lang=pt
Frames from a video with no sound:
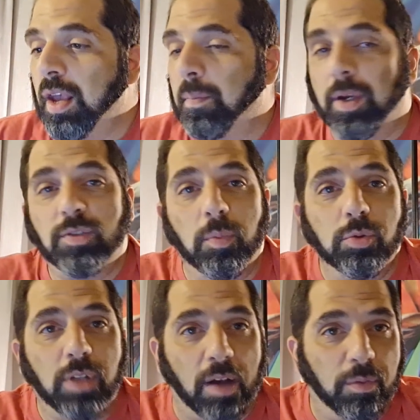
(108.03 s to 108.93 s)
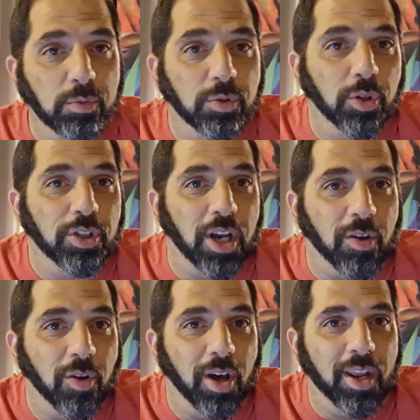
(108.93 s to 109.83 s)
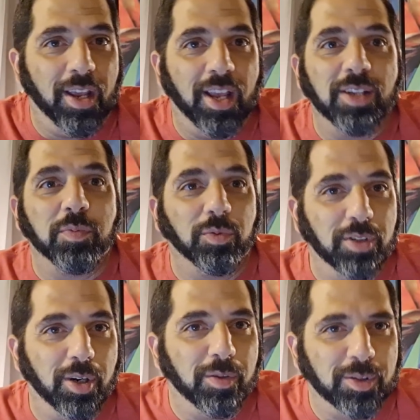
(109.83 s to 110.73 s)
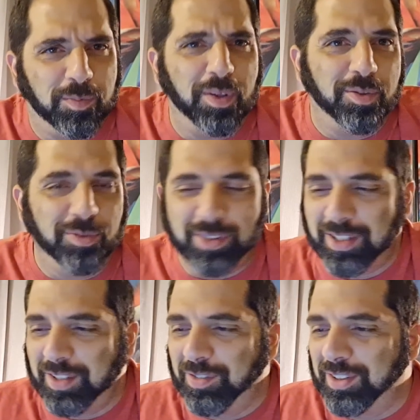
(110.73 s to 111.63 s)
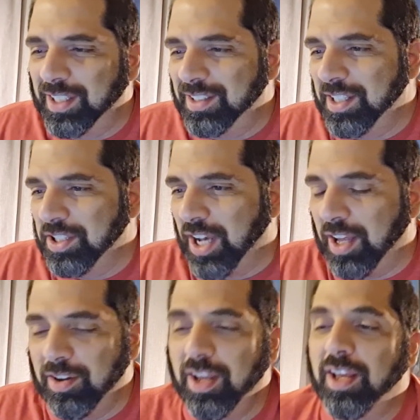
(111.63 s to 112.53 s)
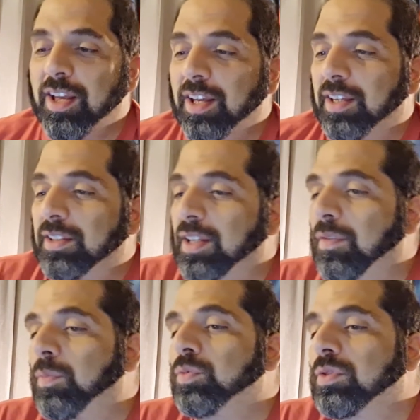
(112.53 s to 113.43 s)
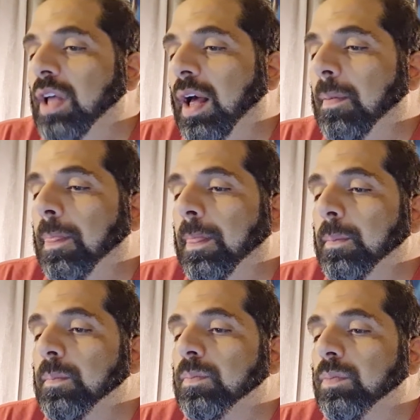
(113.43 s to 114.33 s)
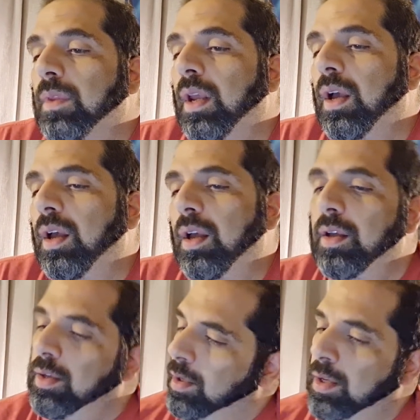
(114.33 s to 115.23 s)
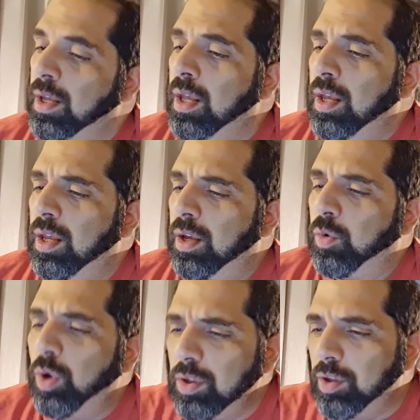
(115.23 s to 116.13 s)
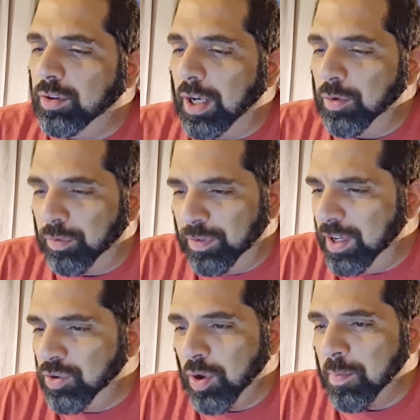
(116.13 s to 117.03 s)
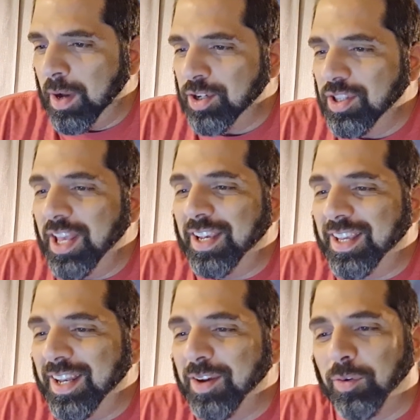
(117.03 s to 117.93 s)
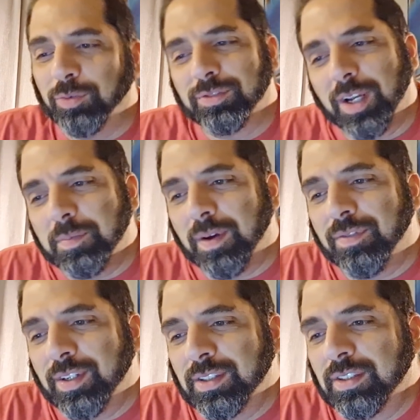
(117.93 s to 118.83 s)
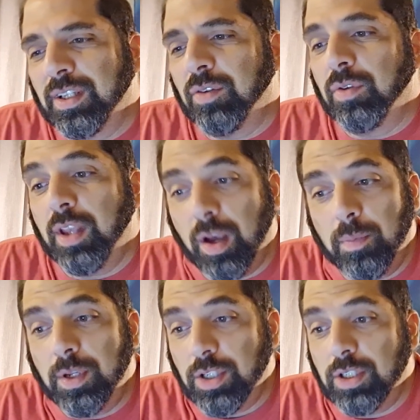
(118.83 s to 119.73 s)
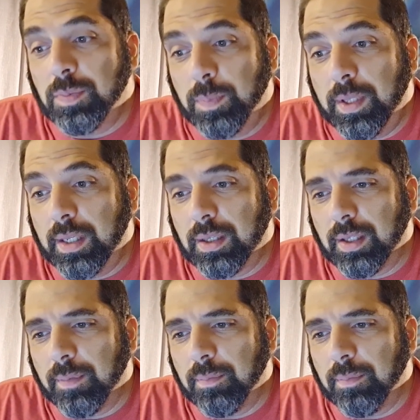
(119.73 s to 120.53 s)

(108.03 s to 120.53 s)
Mas vamos lá, vamos hoje agora responder algumas perguntas que vocês deixaram. Então, vamos lá. Uh, quando eu entrei no vídeo, eu imaginei que iria encontrar uma versão realmente espírita,